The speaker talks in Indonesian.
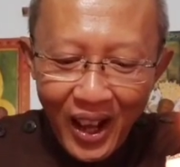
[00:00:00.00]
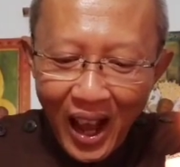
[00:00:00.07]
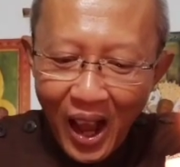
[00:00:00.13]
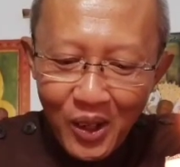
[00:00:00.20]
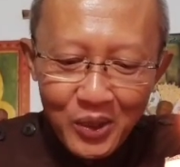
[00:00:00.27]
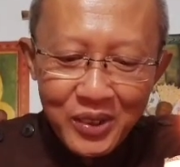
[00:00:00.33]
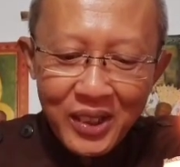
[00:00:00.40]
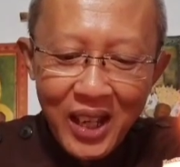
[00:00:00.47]

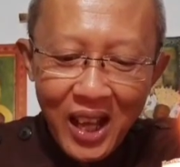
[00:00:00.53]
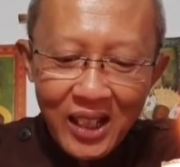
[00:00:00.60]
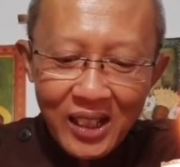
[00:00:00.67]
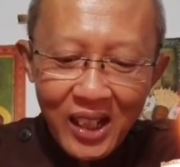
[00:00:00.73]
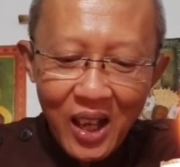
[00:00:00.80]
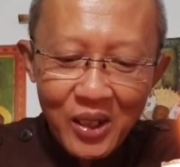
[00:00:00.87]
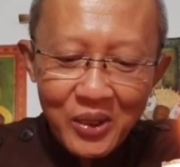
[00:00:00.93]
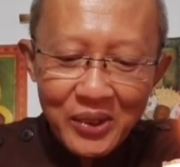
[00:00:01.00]
Aku senang
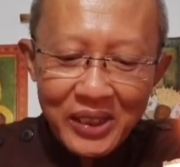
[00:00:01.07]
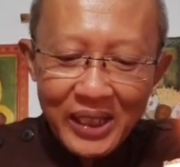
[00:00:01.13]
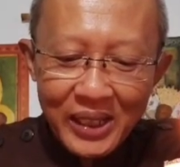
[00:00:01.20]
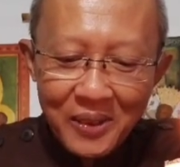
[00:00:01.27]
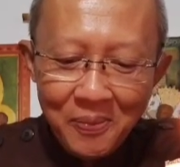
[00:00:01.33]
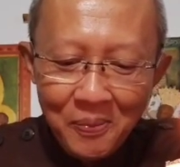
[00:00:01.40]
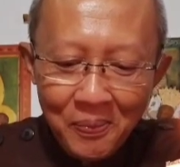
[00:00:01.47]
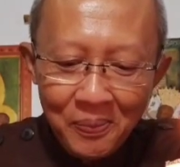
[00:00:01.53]
lagu
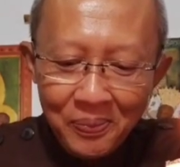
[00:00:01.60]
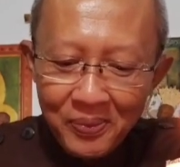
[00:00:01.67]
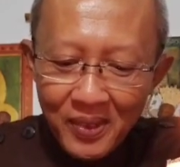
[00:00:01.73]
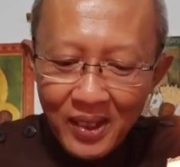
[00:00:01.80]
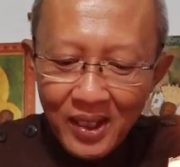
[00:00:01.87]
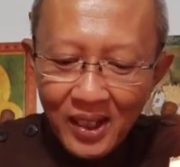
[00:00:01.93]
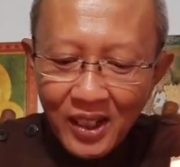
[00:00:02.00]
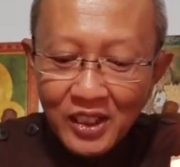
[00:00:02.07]
ini.
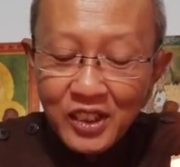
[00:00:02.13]
Eh,